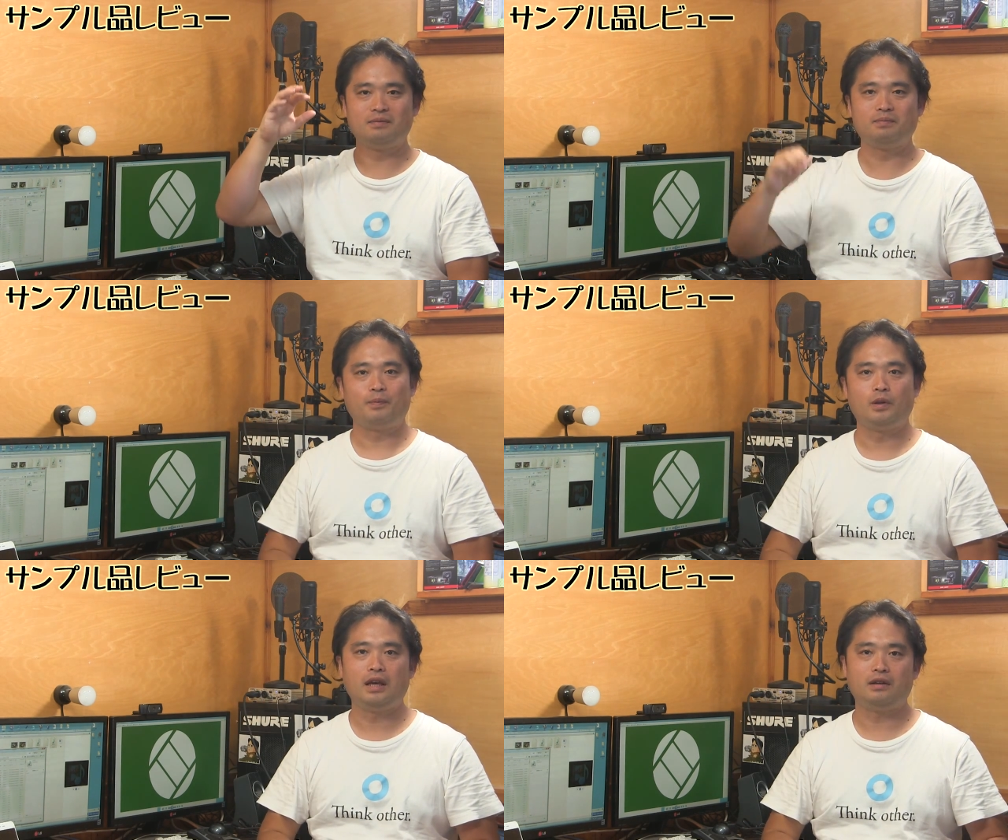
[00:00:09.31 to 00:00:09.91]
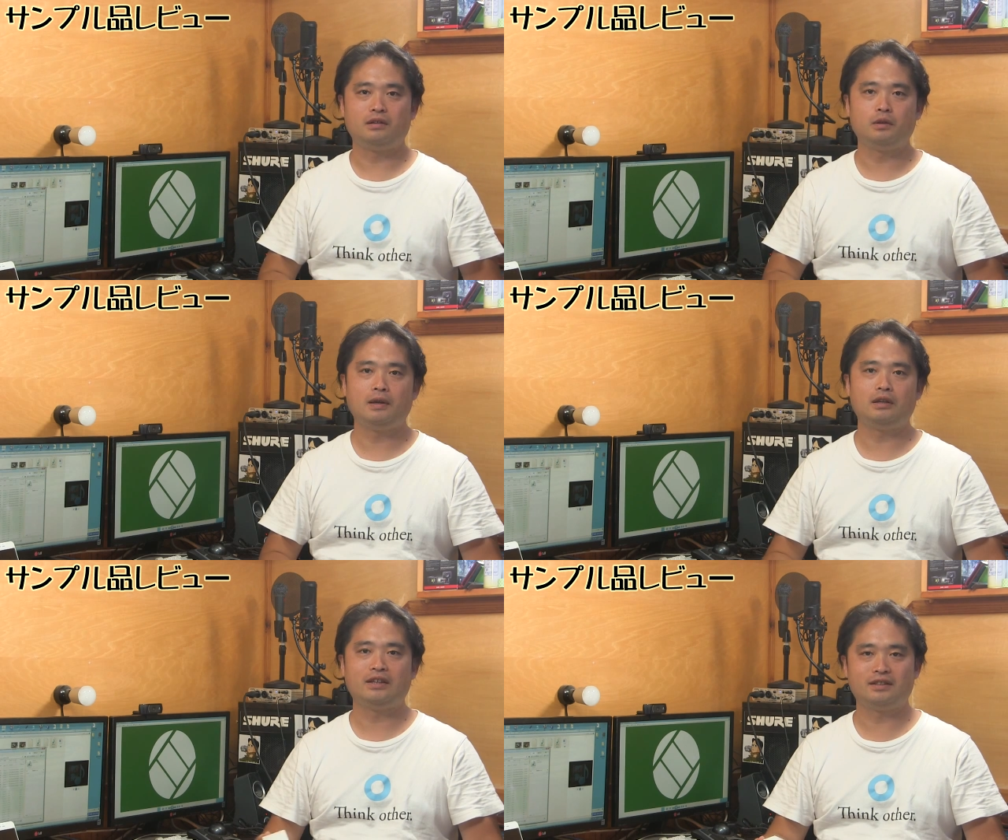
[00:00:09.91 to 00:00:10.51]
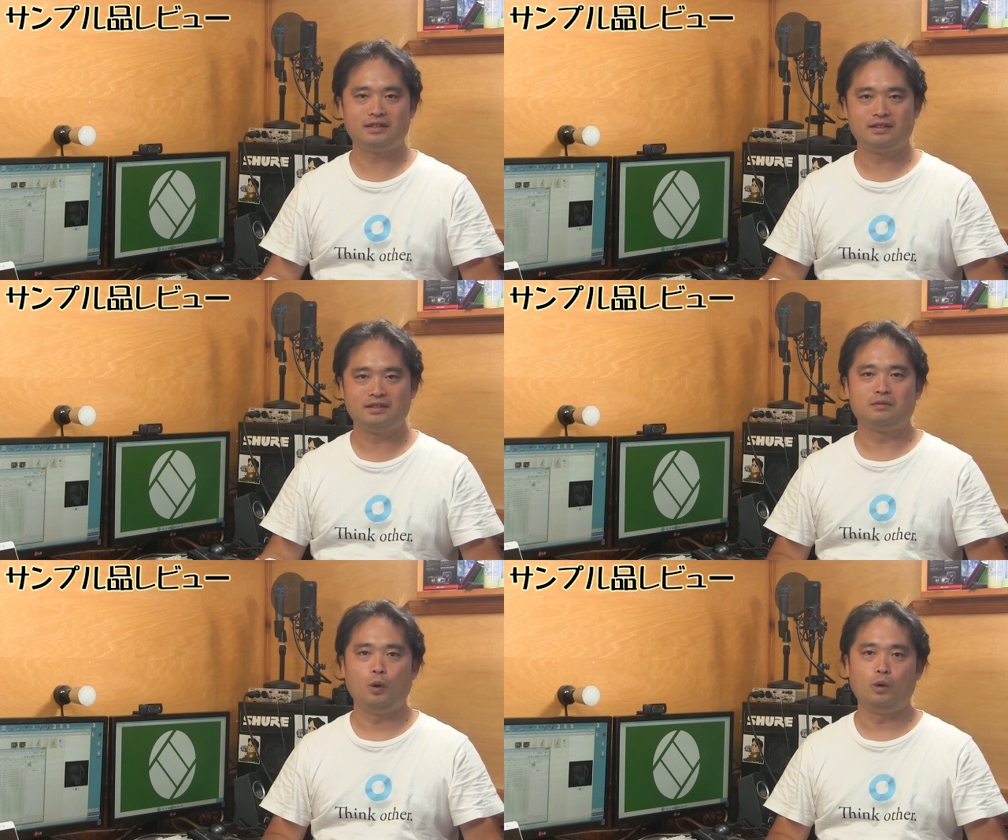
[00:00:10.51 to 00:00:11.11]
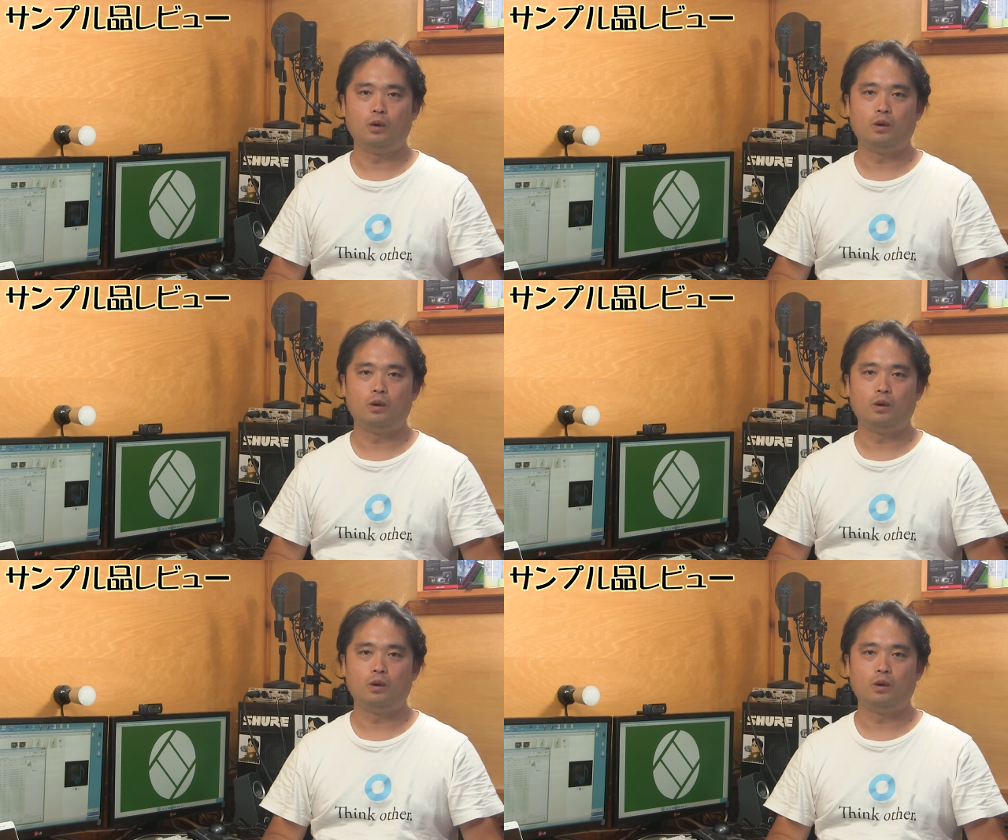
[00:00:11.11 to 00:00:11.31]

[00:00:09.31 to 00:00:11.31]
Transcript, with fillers: そして省エネです。もう、